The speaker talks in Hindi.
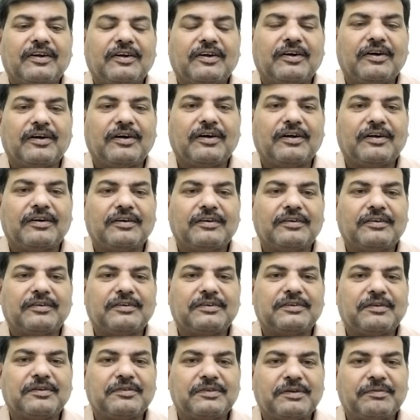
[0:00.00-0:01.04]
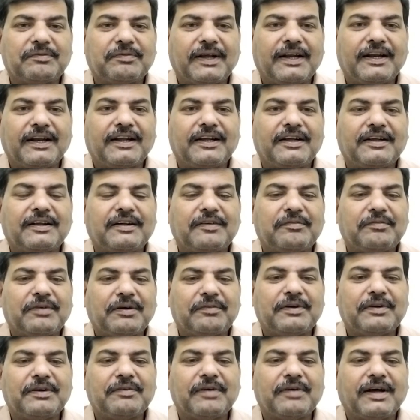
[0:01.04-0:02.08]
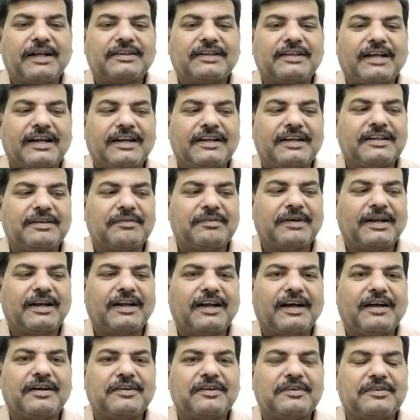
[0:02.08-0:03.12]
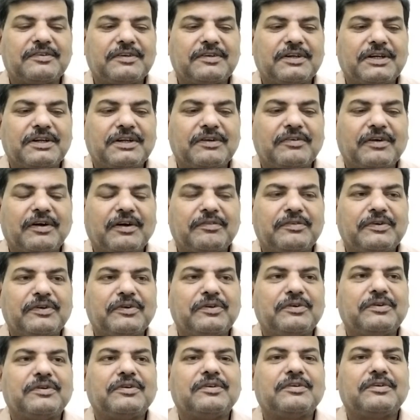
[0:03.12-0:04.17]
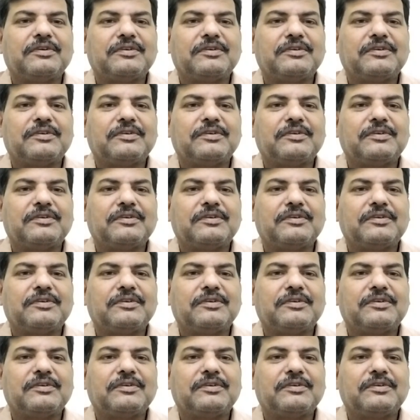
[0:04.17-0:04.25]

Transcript: और सबसे पहले मैं अपनी बात कहने से पहले सिटी वेब न्यूज